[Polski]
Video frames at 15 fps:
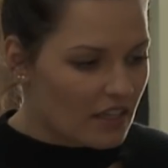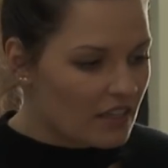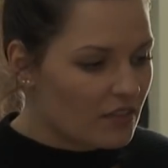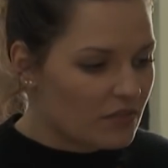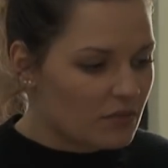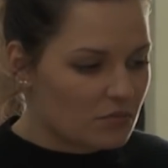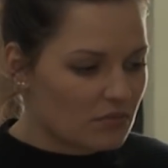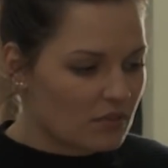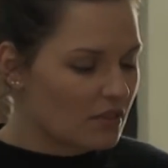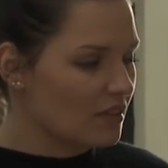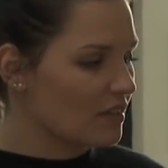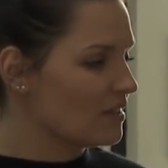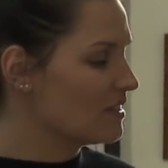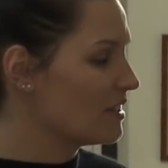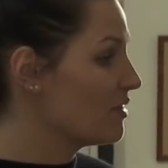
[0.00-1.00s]
ja nie wiem.
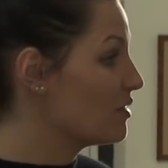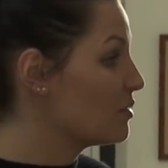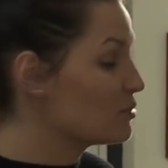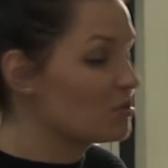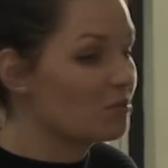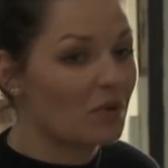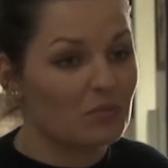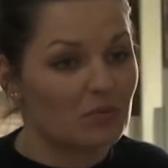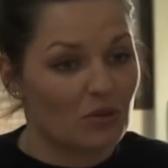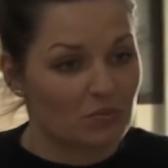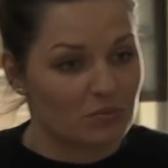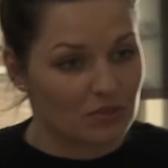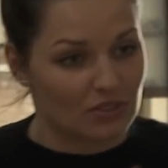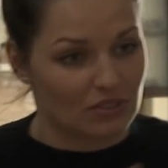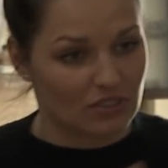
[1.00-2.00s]
Rynka,
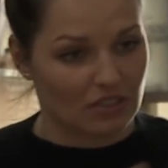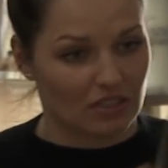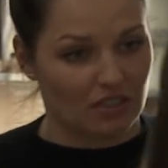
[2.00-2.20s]
uspokój się.